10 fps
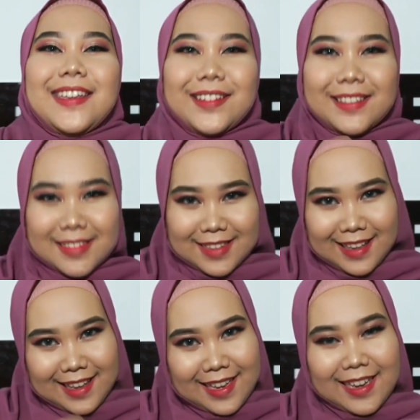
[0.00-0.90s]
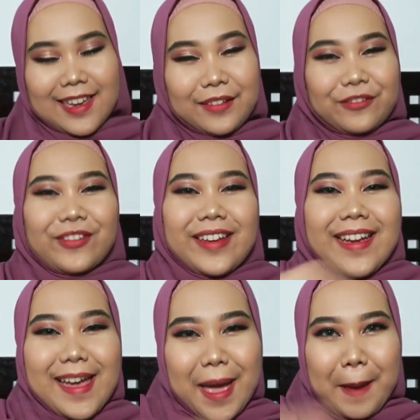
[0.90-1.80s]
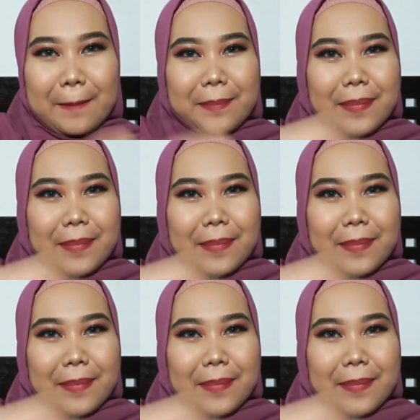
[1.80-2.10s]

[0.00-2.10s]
Yunse Fit